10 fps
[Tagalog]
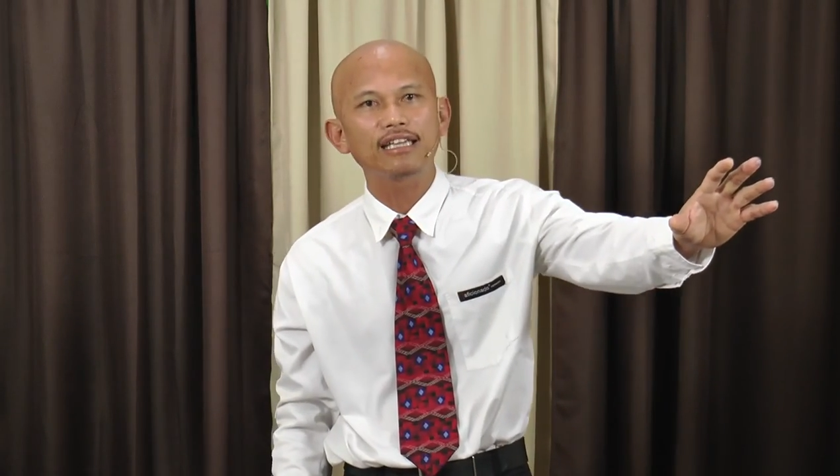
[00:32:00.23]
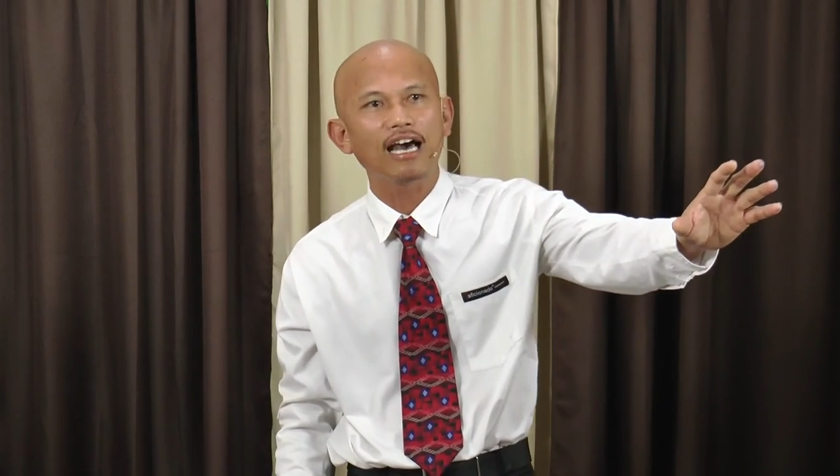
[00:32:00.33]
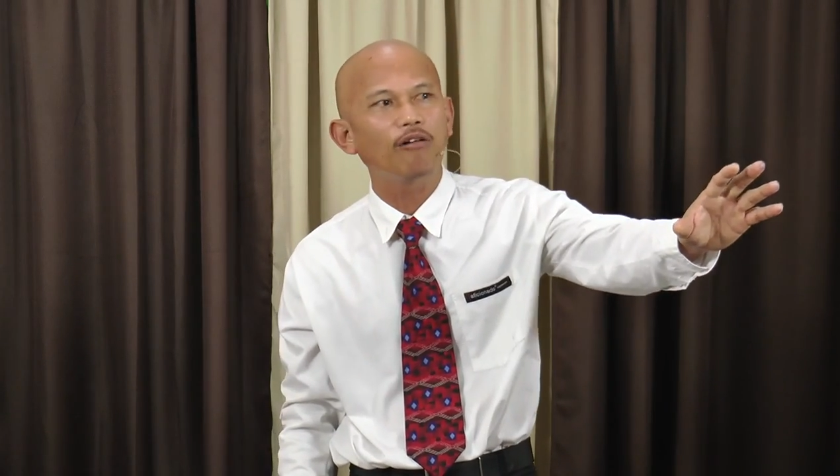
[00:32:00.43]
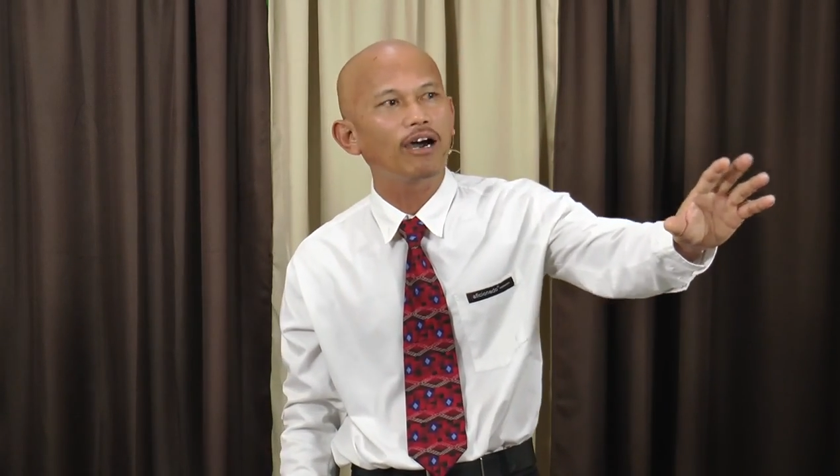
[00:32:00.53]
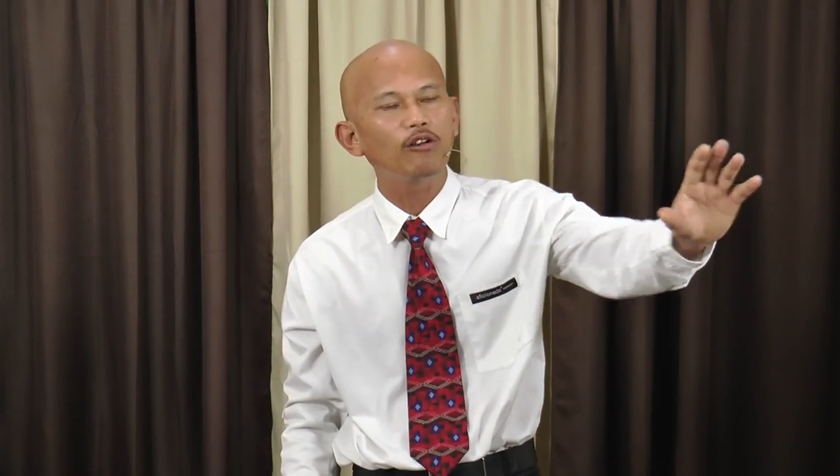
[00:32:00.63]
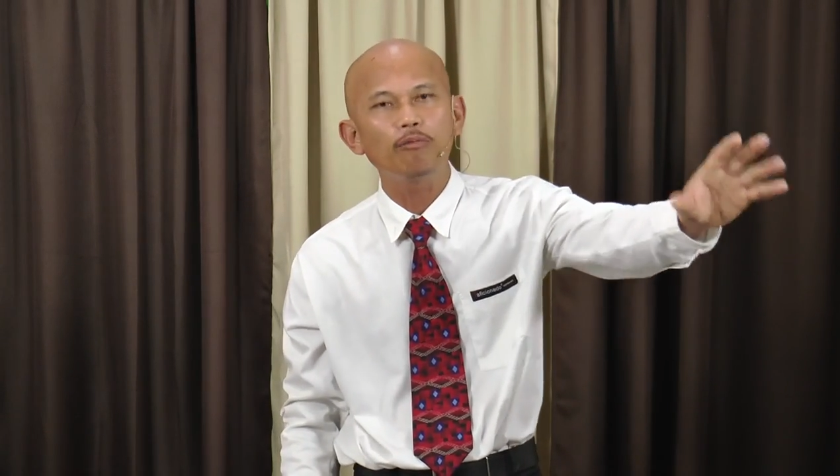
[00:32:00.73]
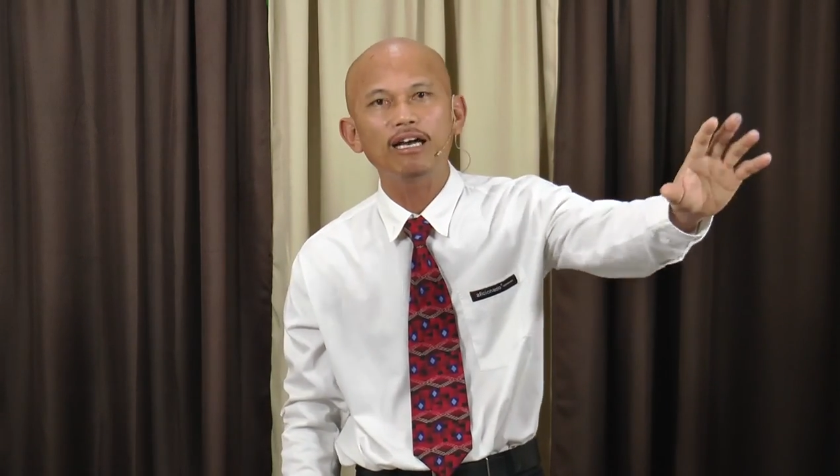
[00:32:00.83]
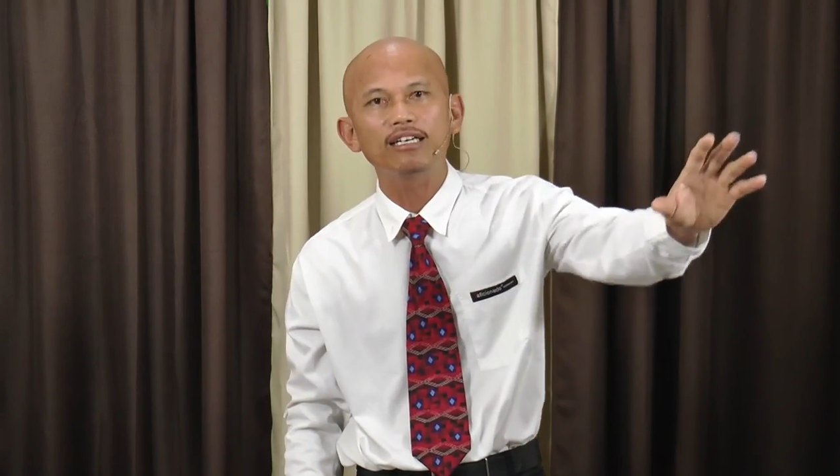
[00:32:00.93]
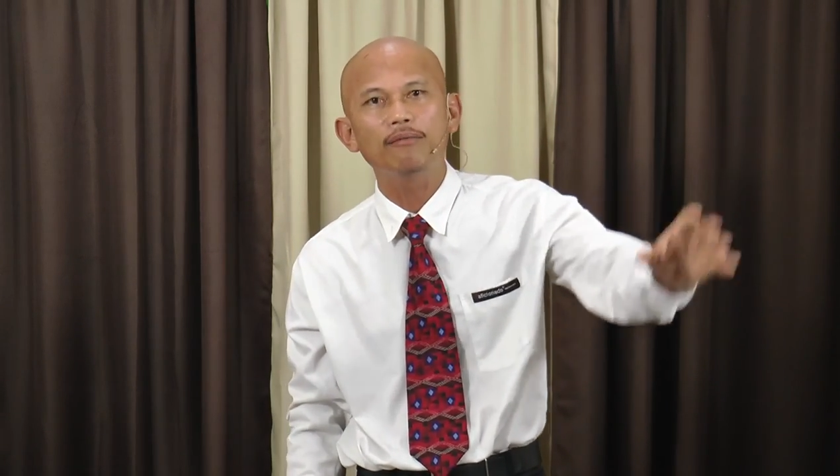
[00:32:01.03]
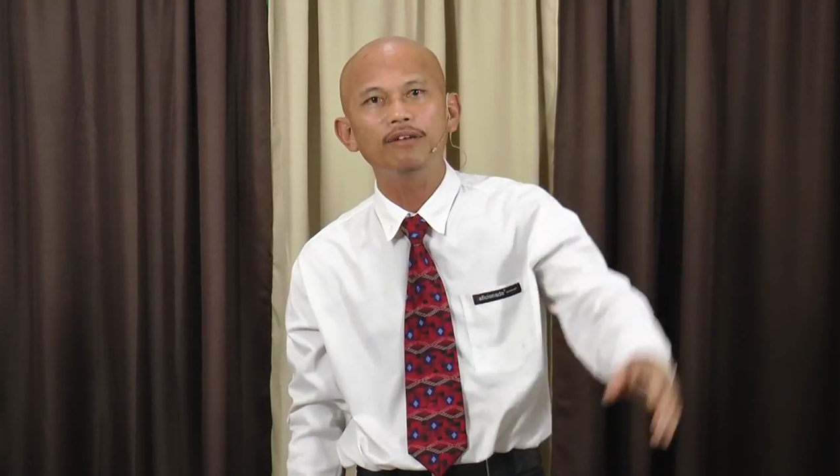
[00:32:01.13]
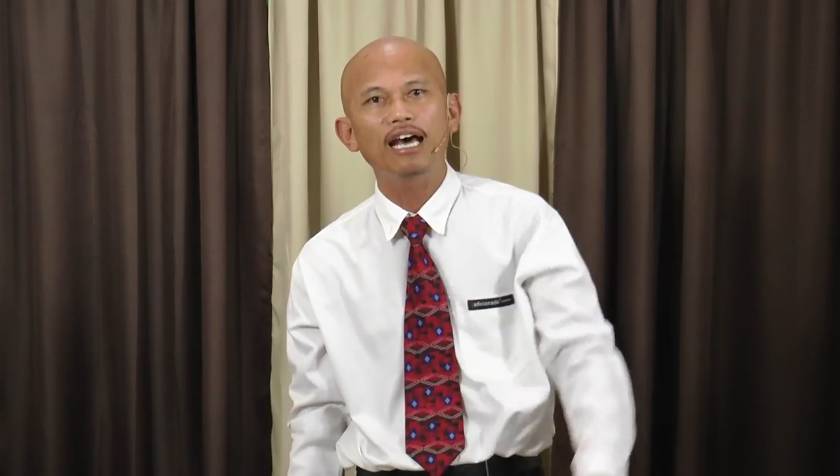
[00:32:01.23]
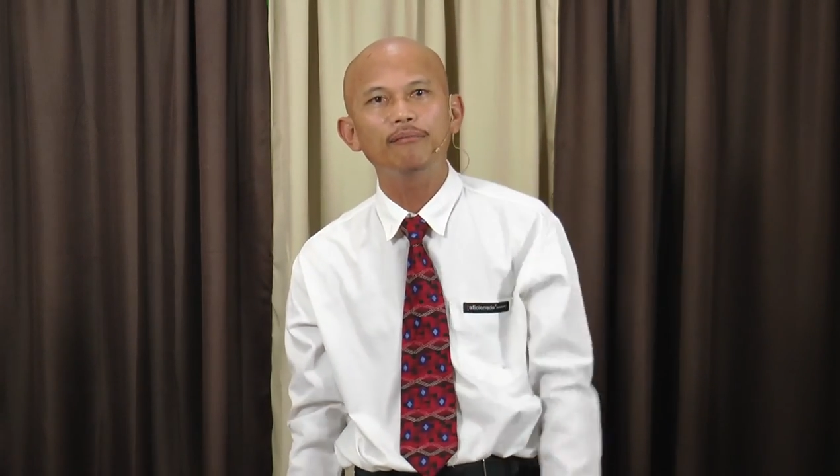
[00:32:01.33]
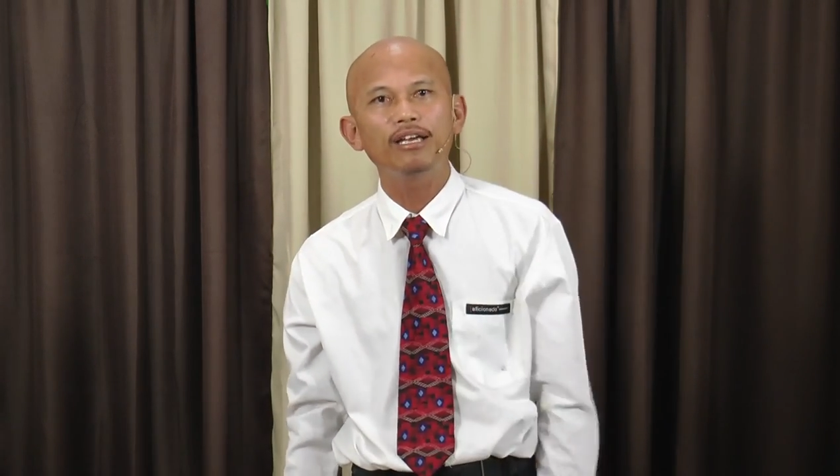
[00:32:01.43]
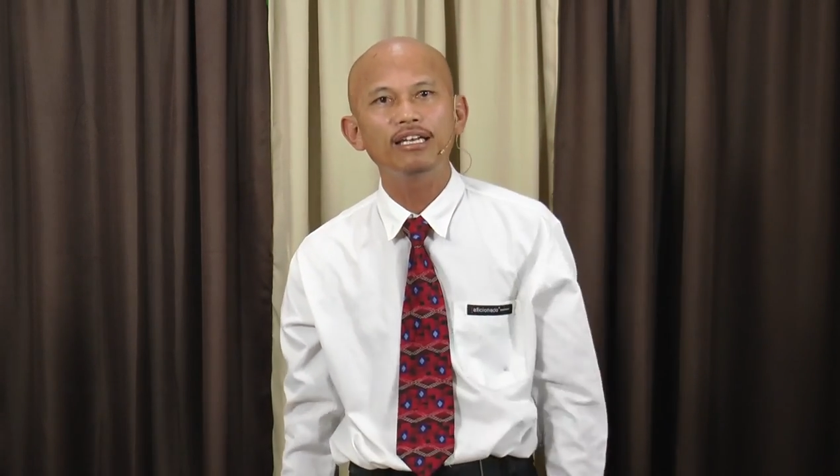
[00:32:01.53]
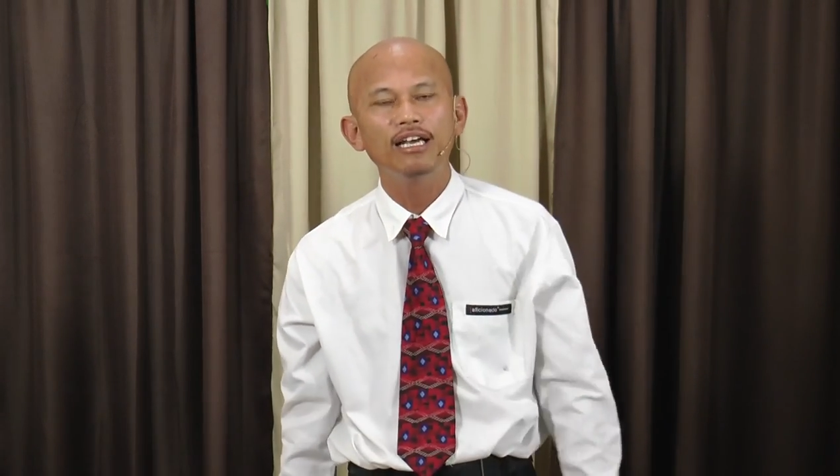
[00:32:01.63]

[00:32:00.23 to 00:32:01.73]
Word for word: tao, ano bang damdamin